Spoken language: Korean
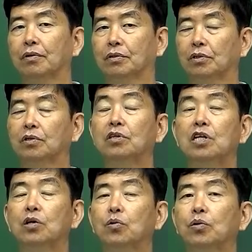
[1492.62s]
그래서
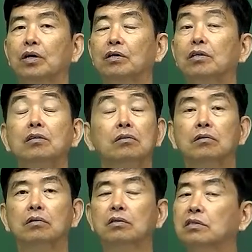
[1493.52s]
글리코겐은
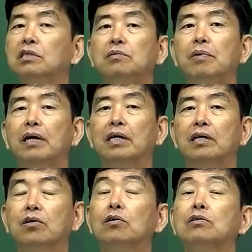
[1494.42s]
지방의
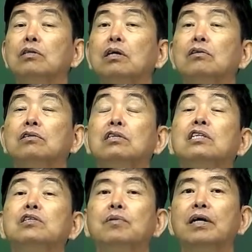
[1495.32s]
형태를
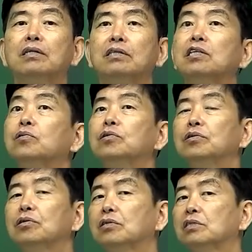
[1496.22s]
띠지만 띠고
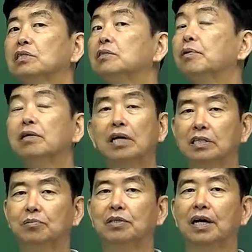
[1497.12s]
있는 거지 지방은
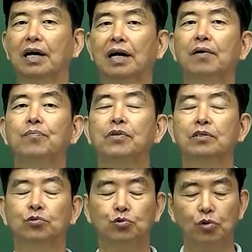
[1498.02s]
아닙니다.
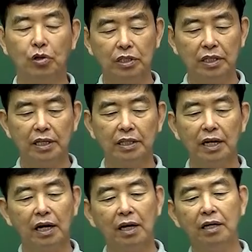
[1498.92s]
그래서 주로 어디에
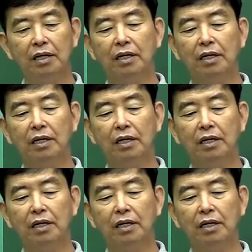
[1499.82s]
된다?